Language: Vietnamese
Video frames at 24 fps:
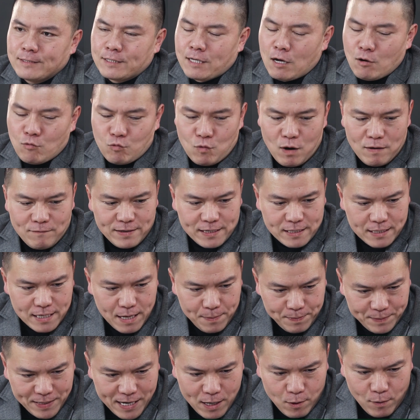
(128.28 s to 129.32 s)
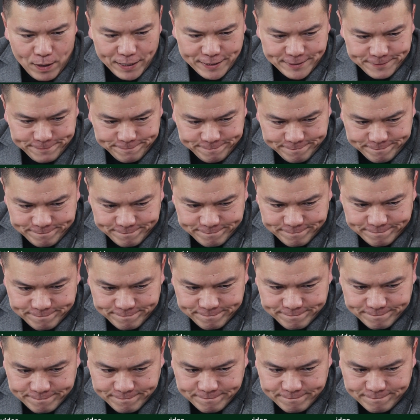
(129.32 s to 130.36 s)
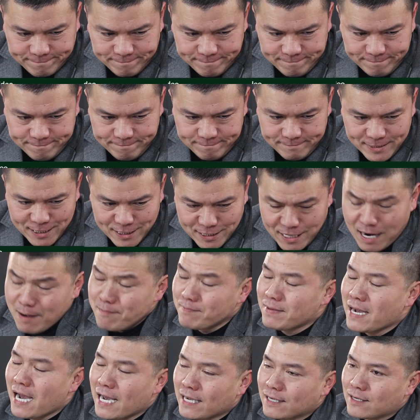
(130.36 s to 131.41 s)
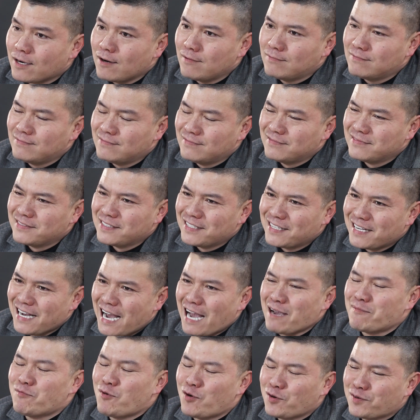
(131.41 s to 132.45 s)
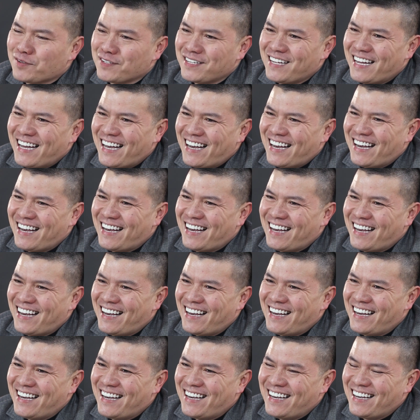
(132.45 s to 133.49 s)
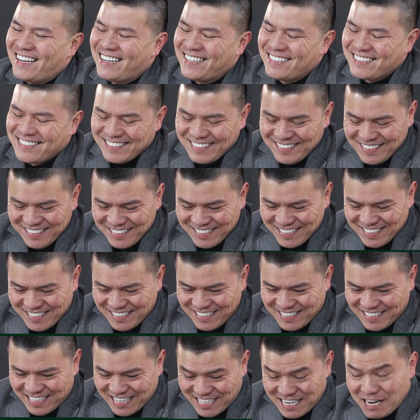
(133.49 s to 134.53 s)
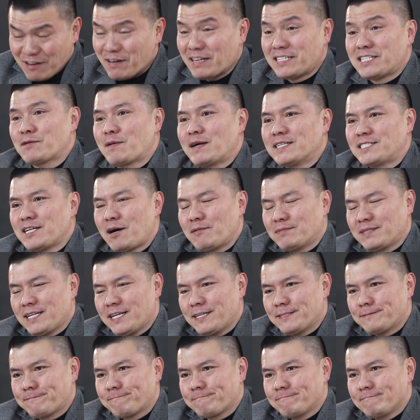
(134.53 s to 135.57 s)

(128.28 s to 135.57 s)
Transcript: Thông qua việc lập kế hoạch năm 2021. À, cái điều này rất quan trọng nhé.